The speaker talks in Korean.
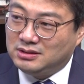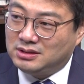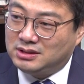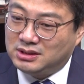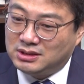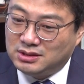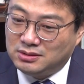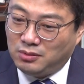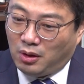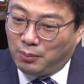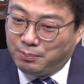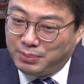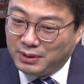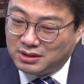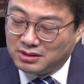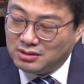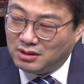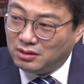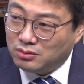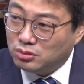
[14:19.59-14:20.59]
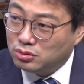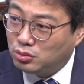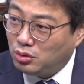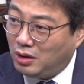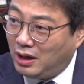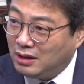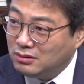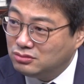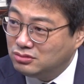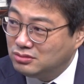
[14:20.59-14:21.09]
지금 업비트하고 또
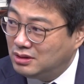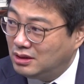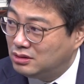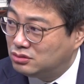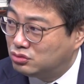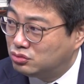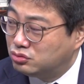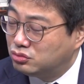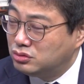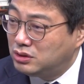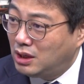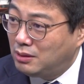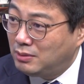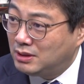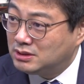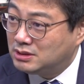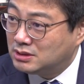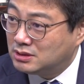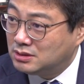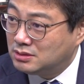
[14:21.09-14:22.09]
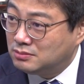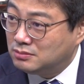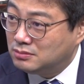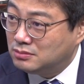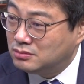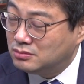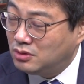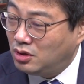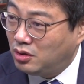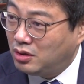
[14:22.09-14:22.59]
한 군데 두 군데만
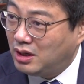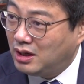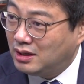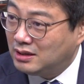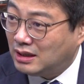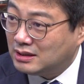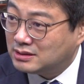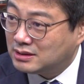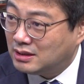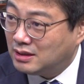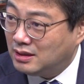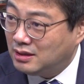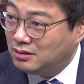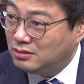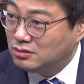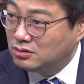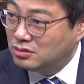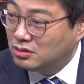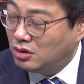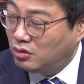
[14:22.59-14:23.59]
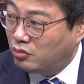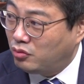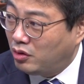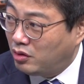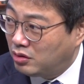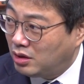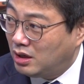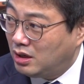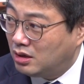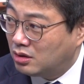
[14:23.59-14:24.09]
지금 허가가 났잖아요. 음. 뭐
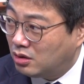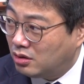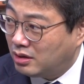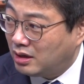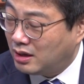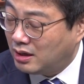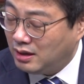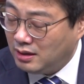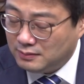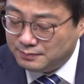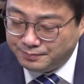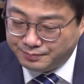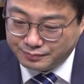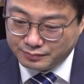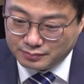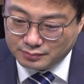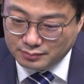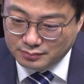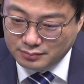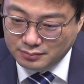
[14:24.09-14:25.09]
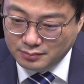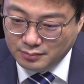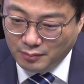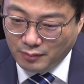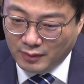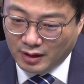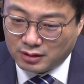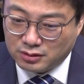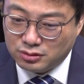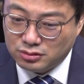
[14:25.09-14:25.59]
원화 거래가 음.
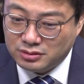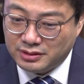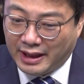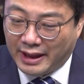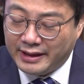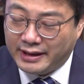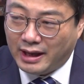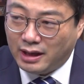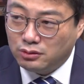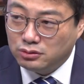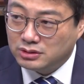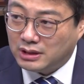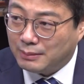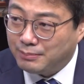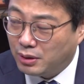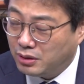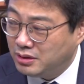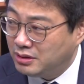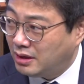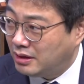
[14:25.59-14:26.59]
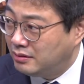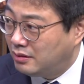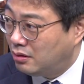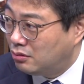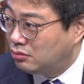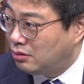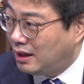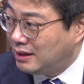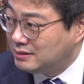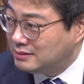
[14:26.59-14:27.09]
그리고 네 개로 재편이
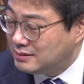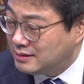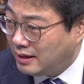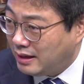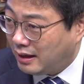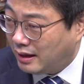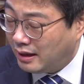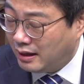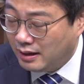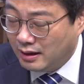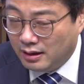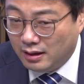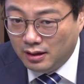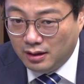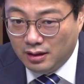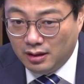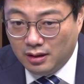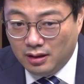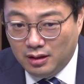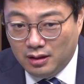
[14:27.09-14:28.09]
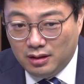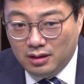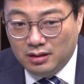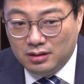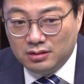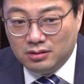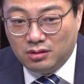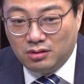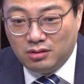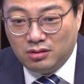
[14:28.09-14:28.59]
된다고 하는데
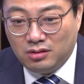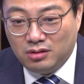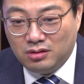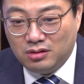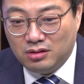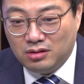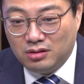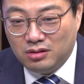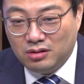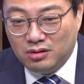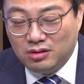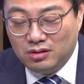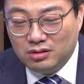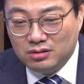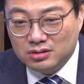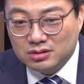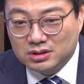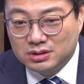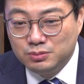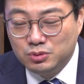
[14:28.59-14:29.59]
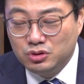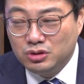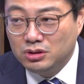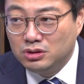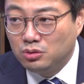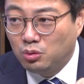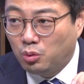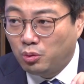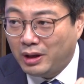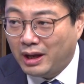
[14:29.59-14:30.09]
어
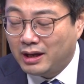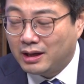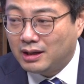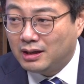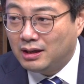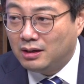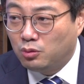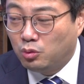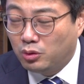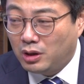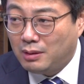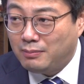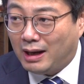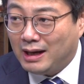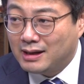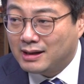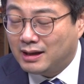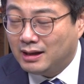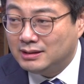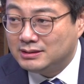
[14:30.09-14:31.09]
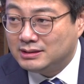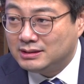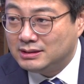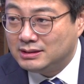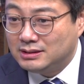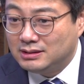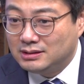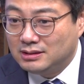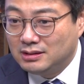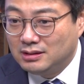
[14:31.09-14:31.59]
금융위는 올해 올해
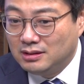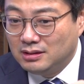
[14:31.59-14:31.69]
말까지